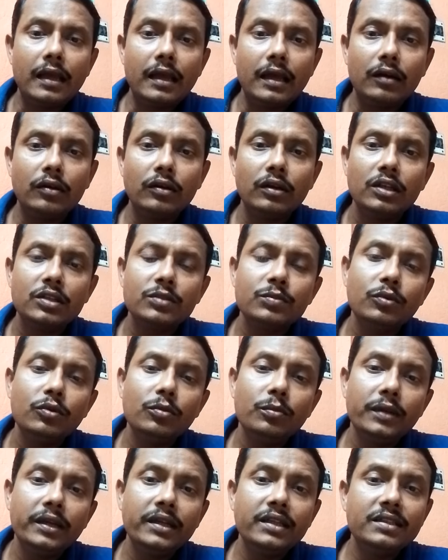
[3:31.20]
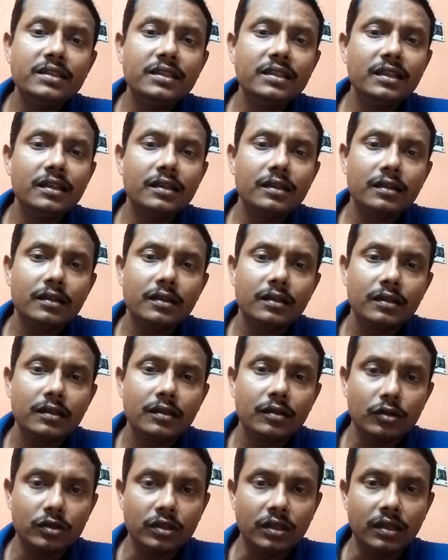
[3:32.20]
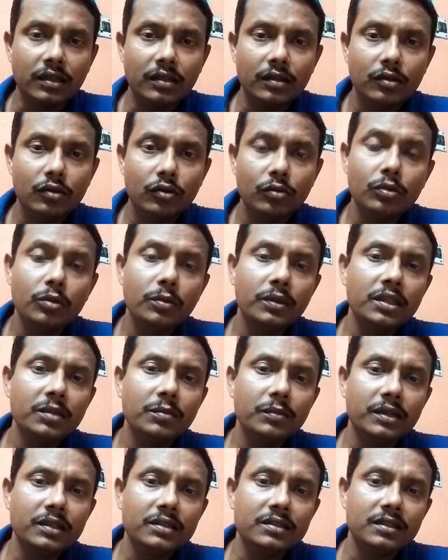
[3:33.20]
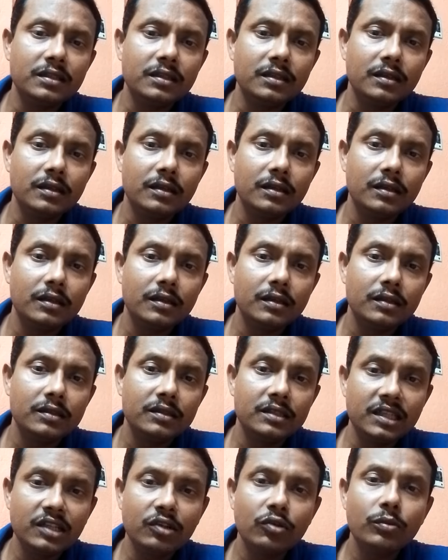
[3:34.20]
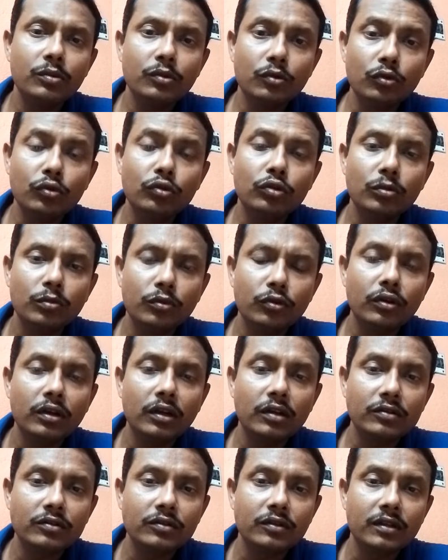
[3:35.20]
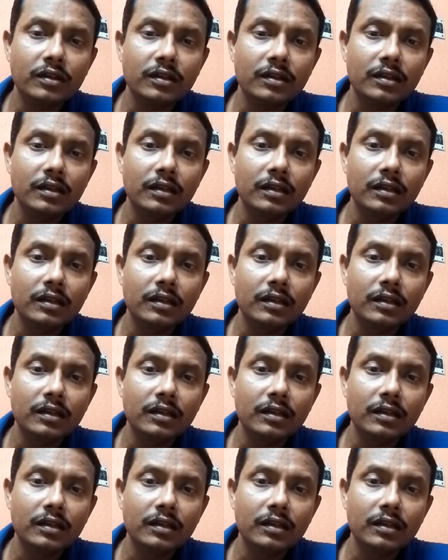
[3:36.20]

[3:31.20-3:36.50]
এখন আসবো মেডিসিনের কথায় হোমিওপ্যাথিক মেডিসিন যেটা খুবই গুরুত্বপূর্ণ আলোচনা